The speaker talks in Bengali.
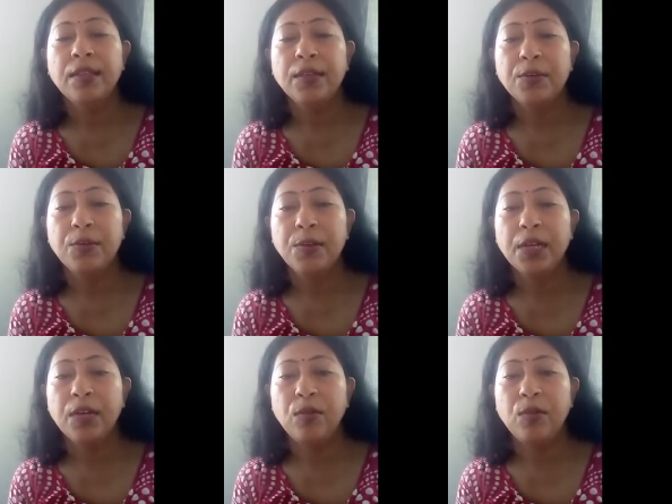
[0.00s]
তা ঘুম
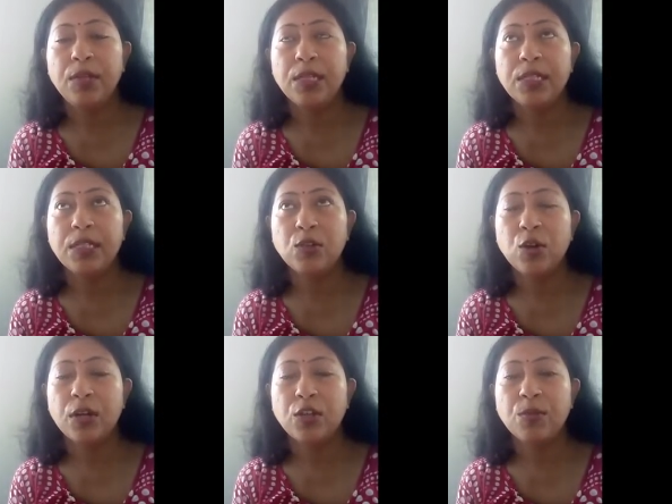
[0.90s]
থেকে উঠেছি
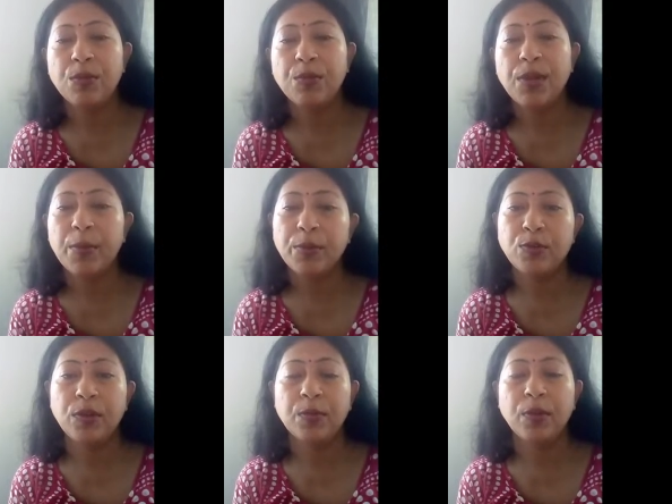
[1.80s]
ছটার সময় উঠে আবার
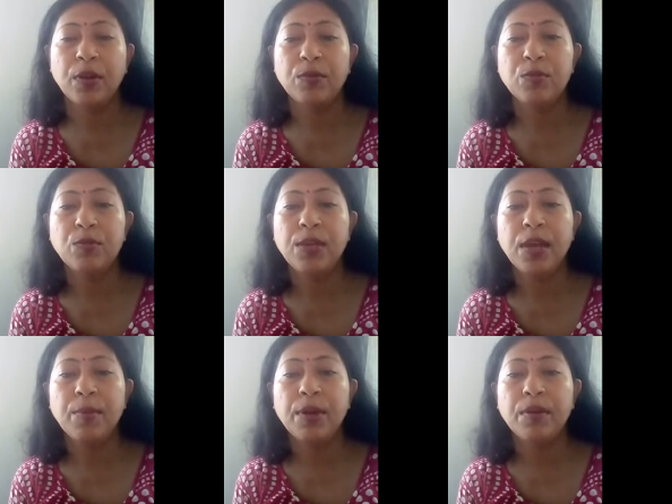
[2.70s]
শুয়ে পড়লাম শুয়ে
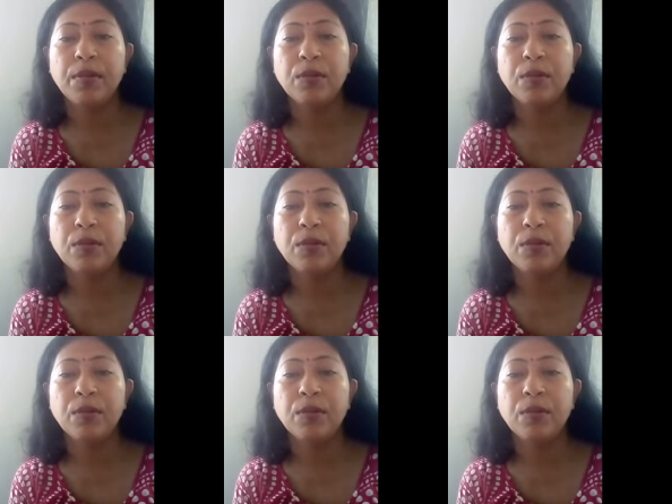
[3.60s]
আবার